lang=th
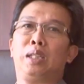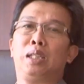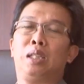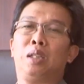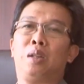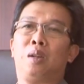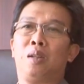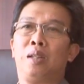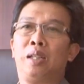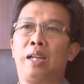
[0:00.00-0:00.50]
นหนึ่ง
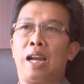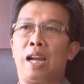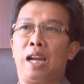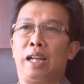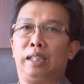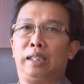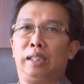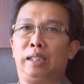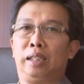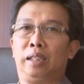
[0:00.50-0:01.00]
ของกา
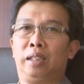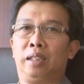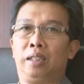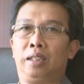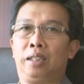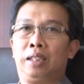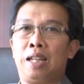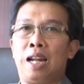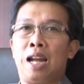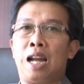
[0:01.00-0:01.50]
ร
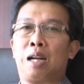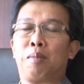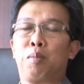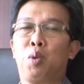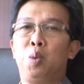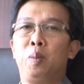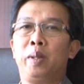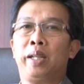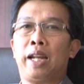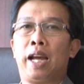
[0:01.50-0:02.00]
สร้าง
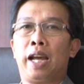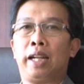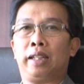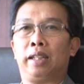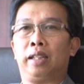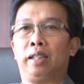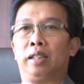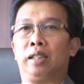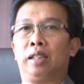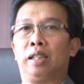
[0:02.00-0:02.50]
ภูมิทัศ
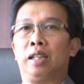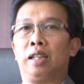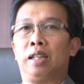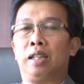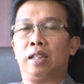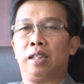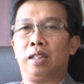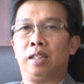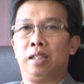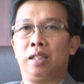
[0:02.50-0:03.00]
น์นะ
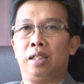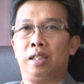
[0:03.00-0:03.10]
ฮะ